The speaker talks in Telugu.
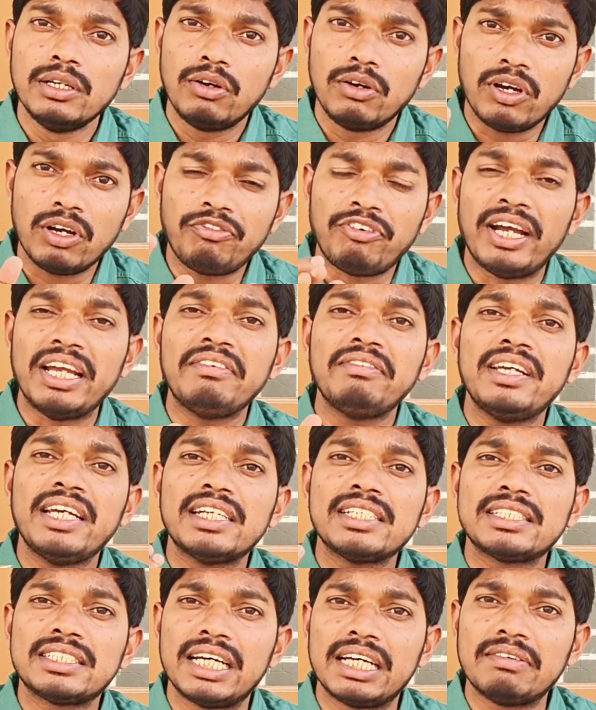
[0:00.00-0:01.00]
ఒక ఫైవ్
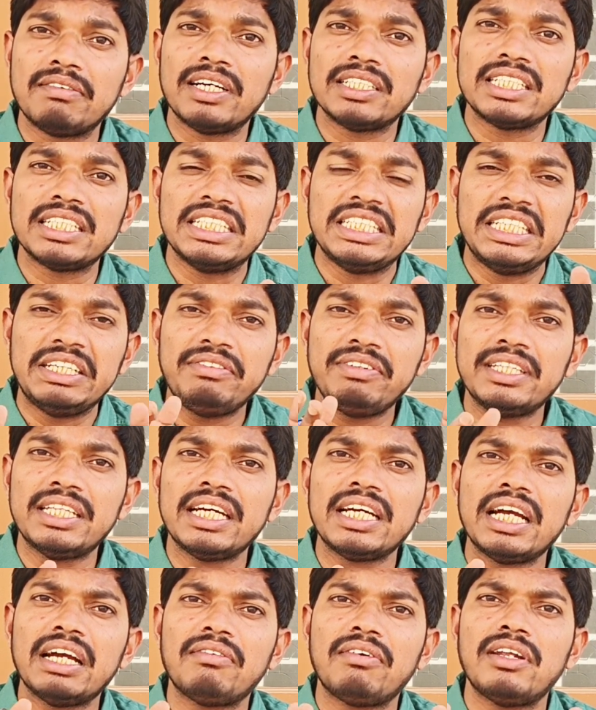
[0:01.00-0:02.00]
ఇయర్స్ తర్వాత ఈ
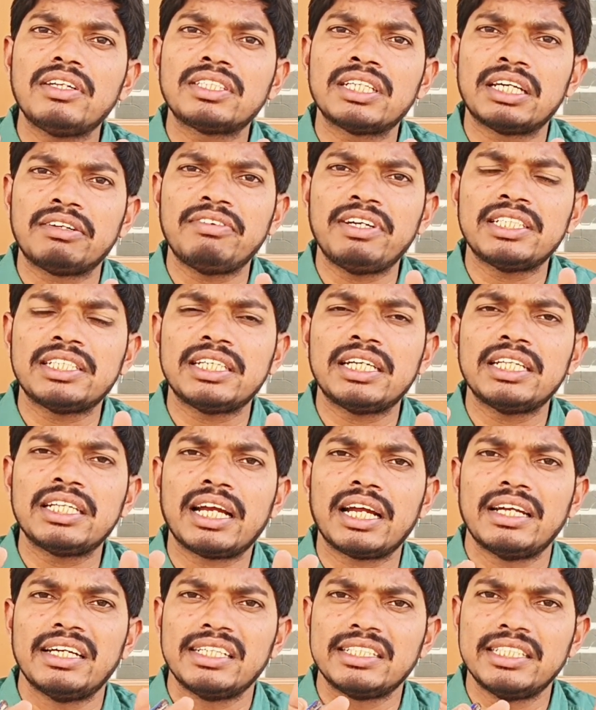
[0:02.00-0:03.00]
విధంగా వాళ్ళు సర్వేస్ అనేది
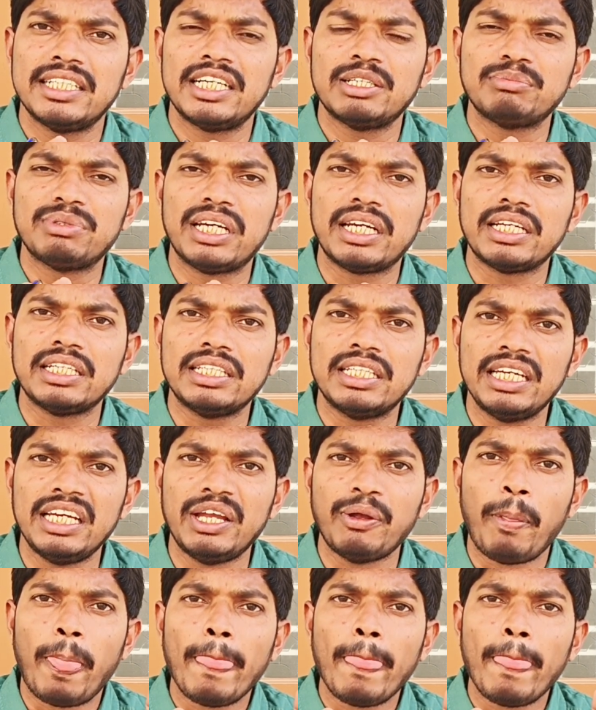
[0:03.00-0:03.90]
కండక్ట్ చేయడం జరిగింది